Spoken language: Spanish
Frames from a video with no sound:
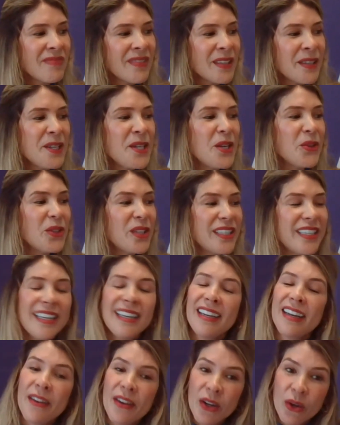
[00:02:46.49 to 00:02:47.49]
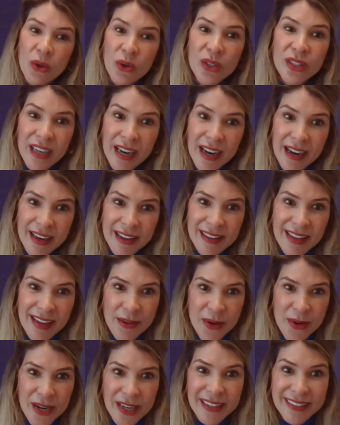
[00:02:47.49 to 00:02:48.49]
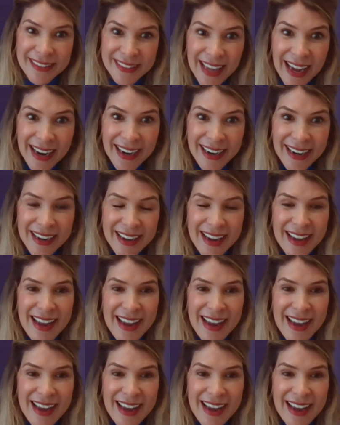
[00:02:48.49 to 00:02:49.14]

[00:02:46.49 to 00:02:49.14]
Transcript: Y otra tiene que ver con nuestra agenda de bienestar.